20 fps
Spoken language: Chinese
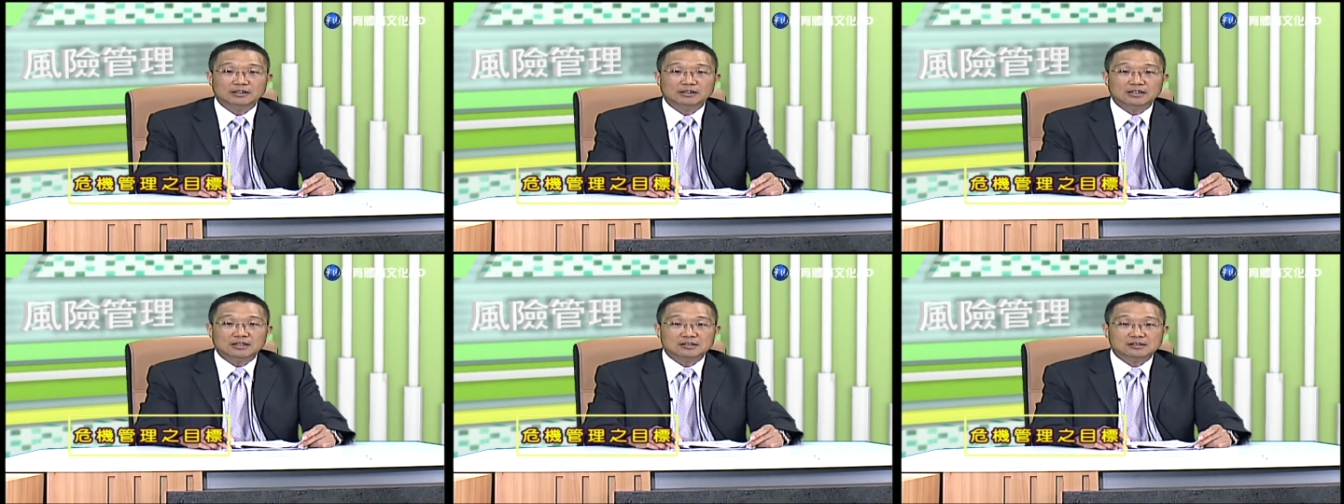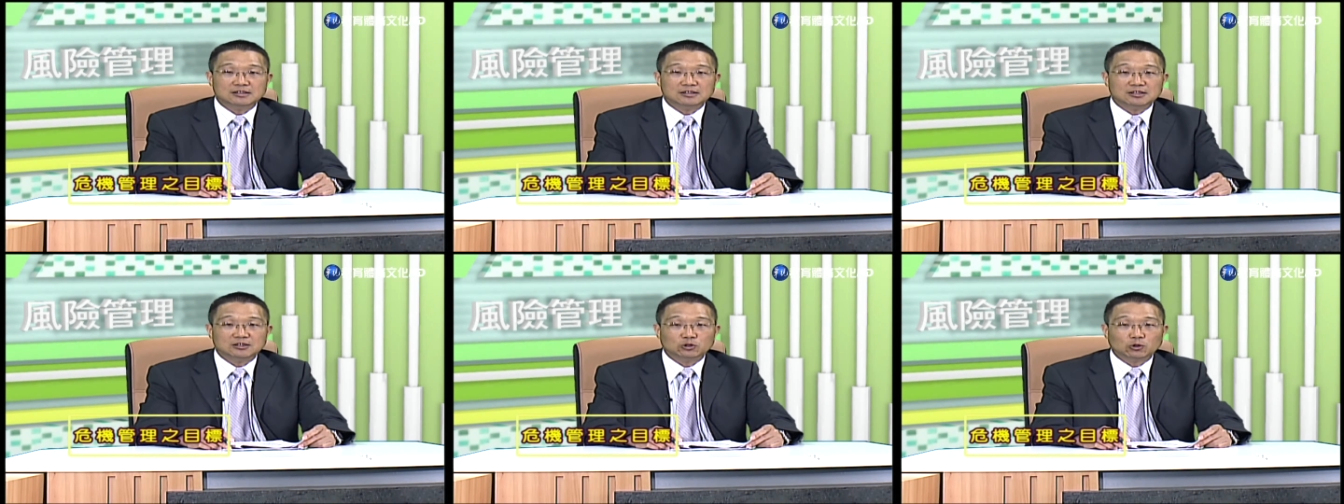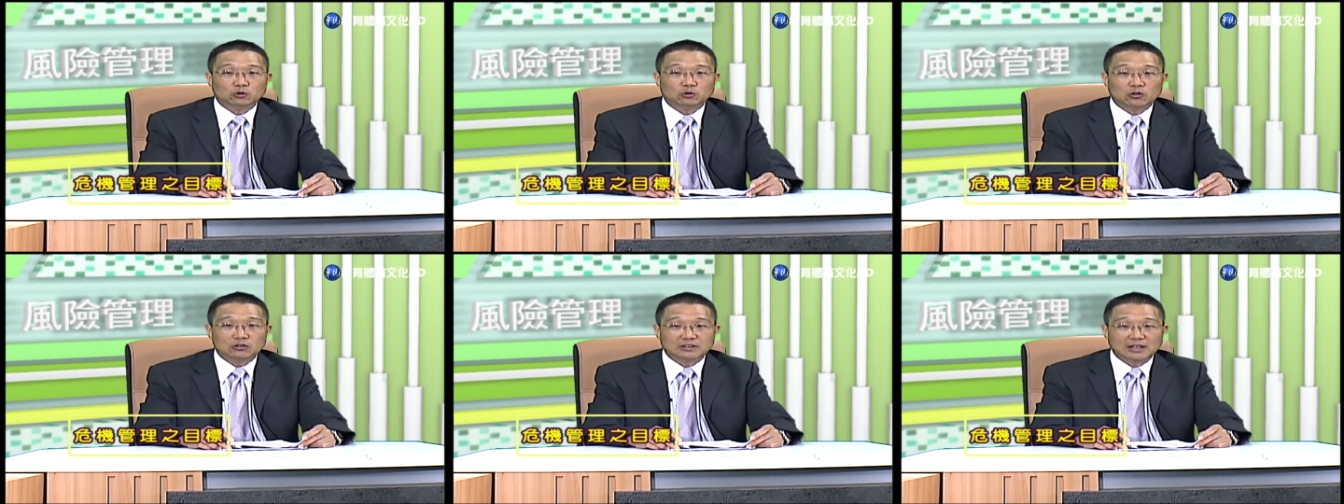因此
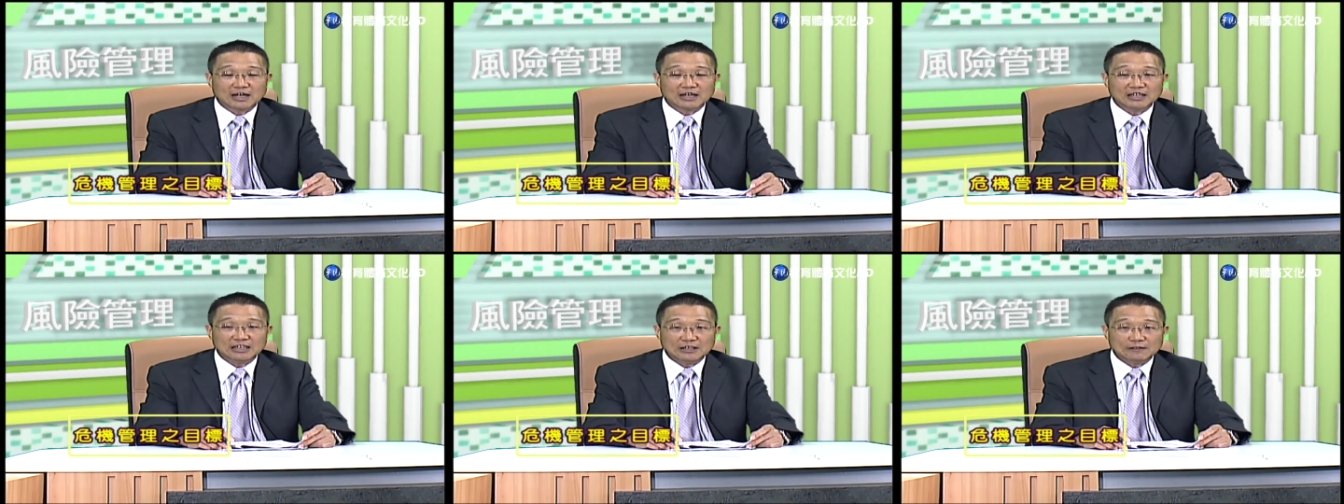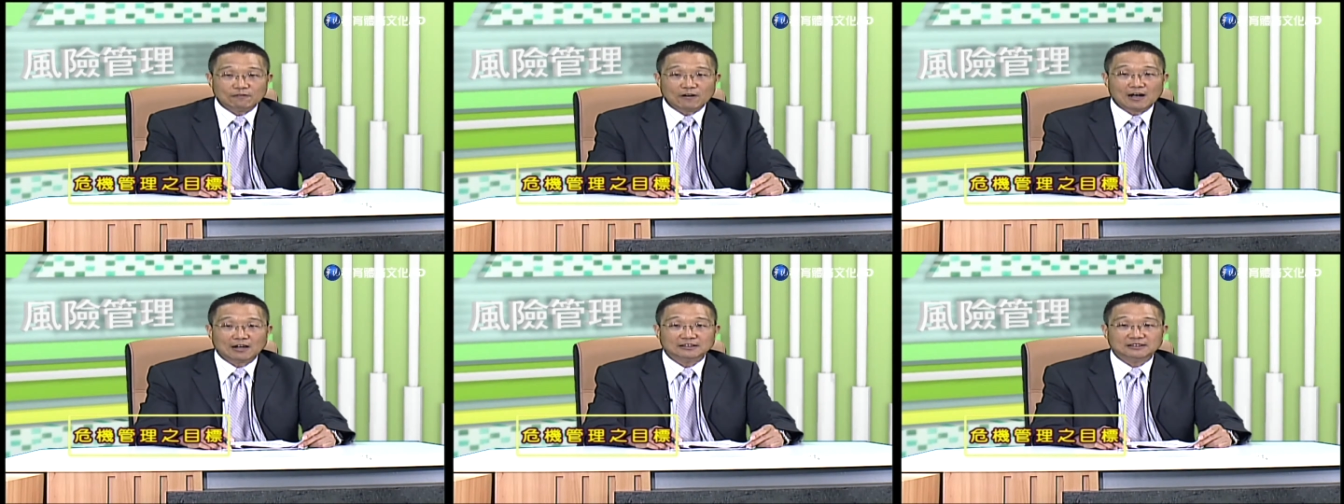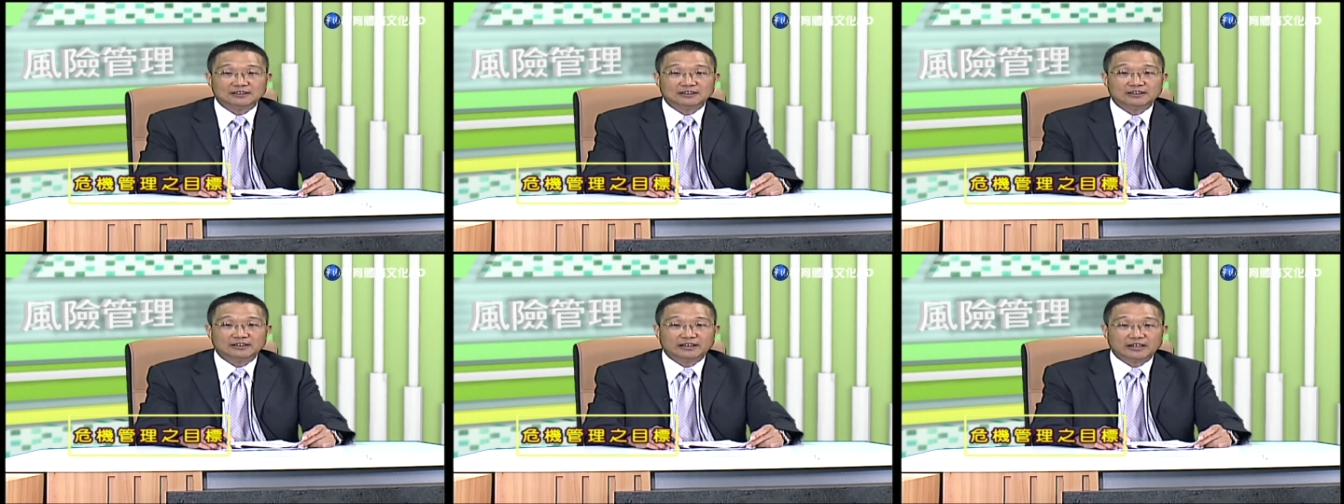着重在预防
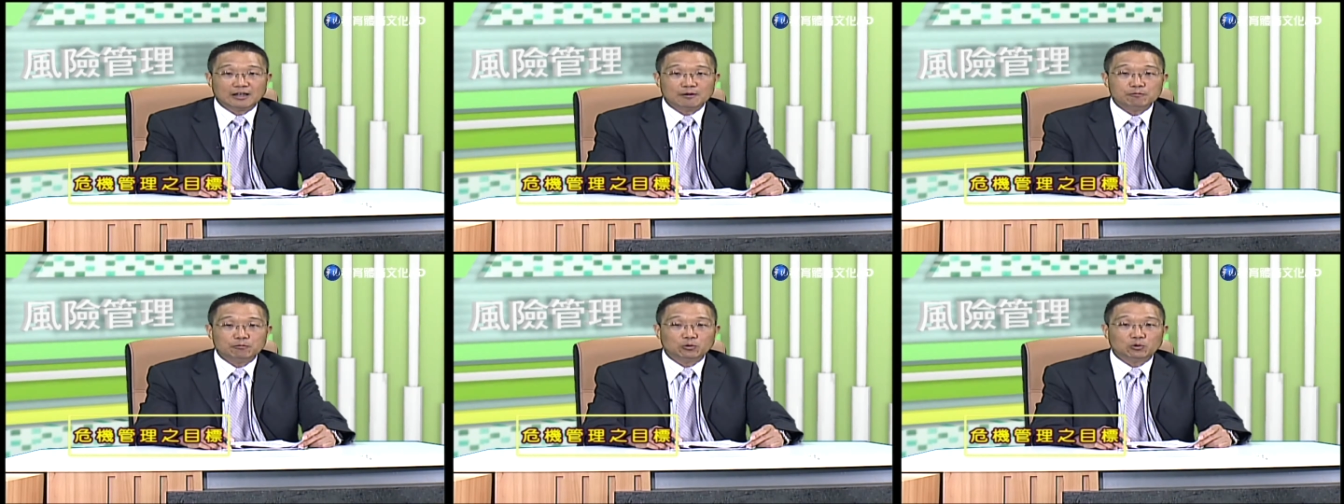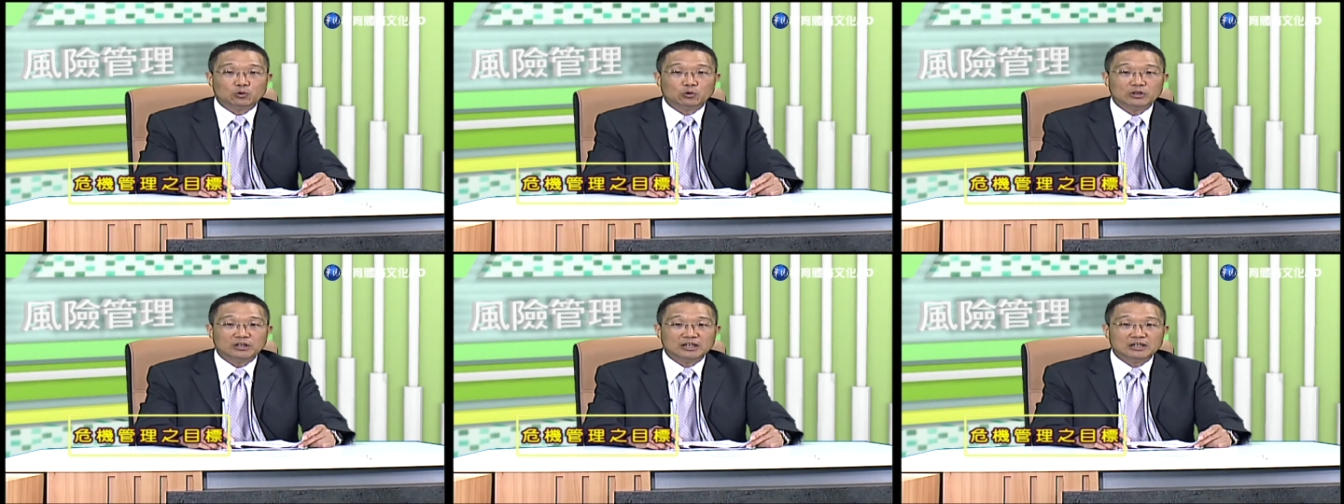及填补